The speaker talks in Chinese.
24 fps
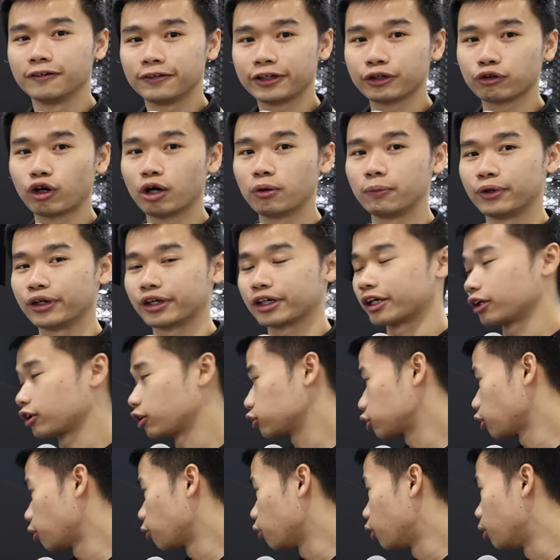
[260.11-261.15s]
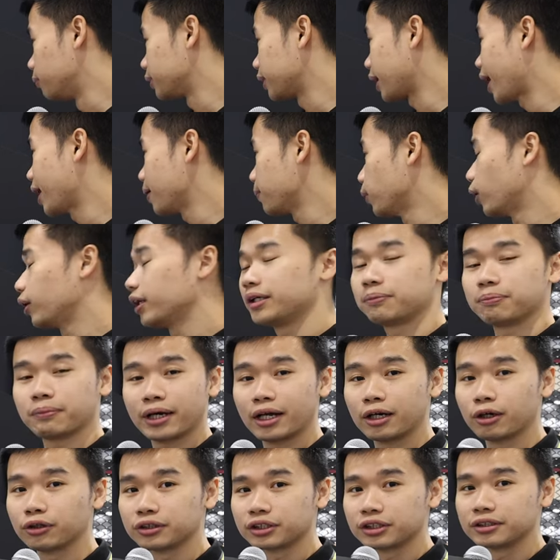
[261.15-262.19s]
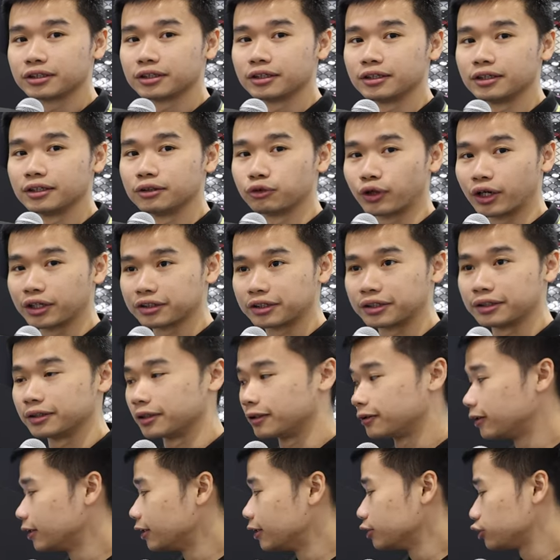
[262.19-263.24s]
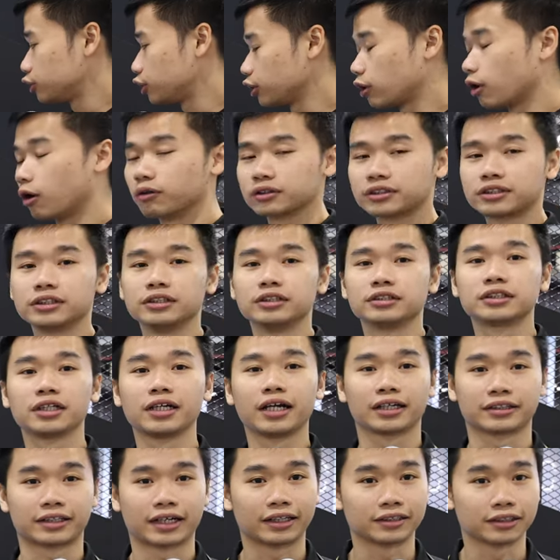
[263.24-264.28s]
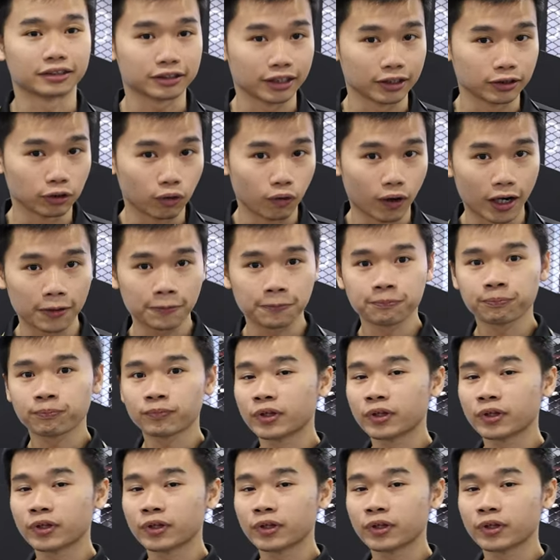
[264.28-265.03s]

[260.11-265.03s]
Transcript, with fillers: 另外我们也可以透过我们的 i Melody 的软体呢，去控制这两台的灯光。